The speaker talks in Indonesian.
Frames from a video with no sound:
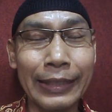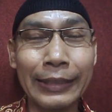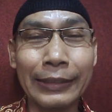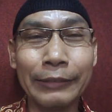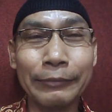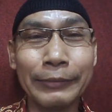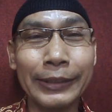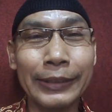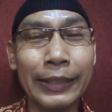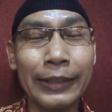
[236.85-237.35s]
dari
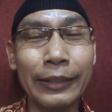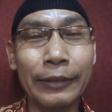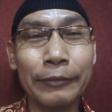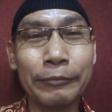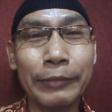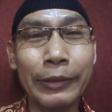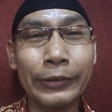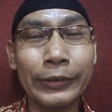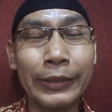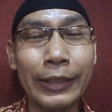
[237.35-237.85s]
teman saya
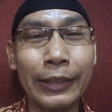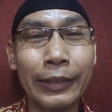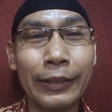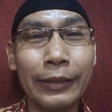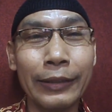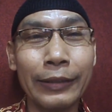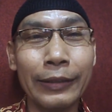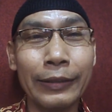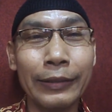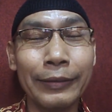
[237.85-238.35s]
yang barusan
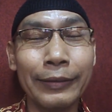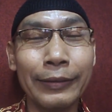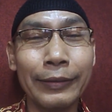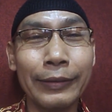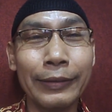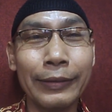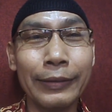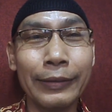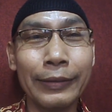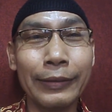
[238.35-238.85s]

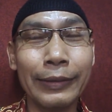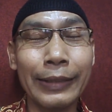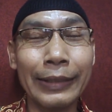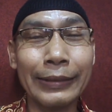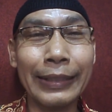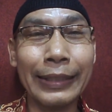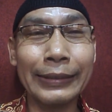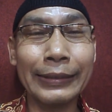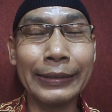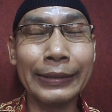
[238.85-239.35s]

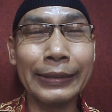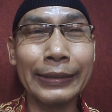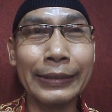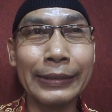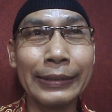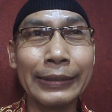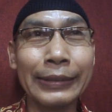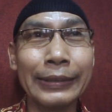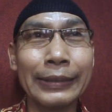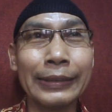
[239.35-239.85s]
naik
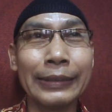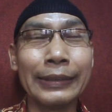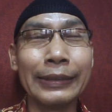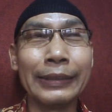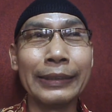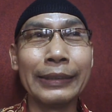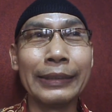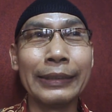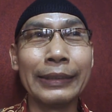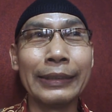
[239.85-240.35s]
haji.
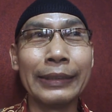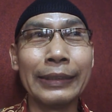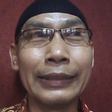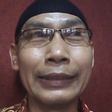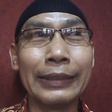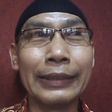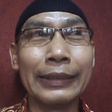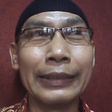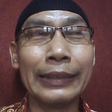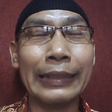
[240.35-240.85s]

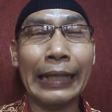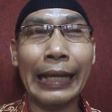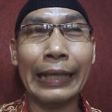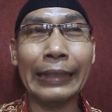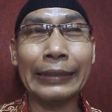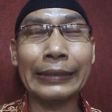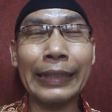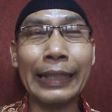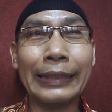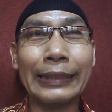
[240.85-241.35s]

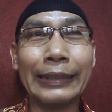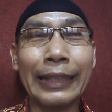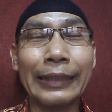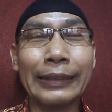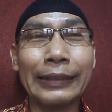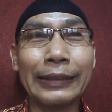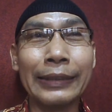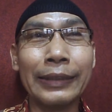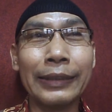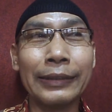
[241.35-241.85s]
Uh, saya
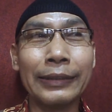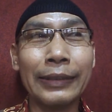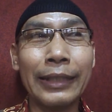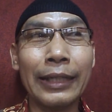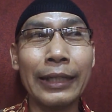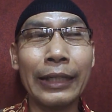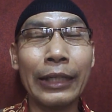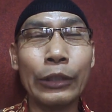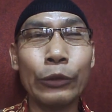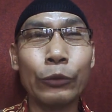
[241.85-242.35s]
dikasih
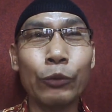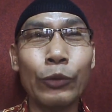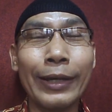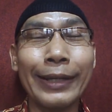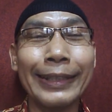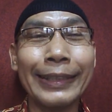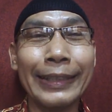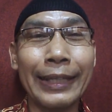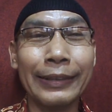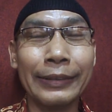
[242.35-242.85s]
kenang-kenangan
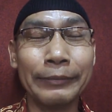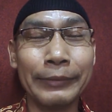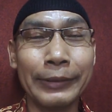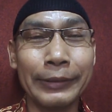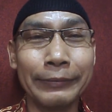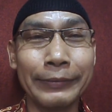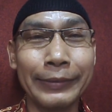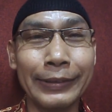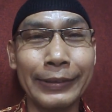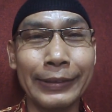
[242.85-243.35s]
uang real
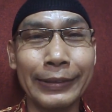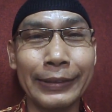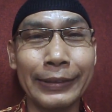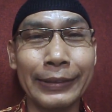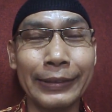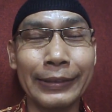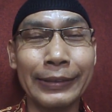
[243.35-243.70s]
teman-teman.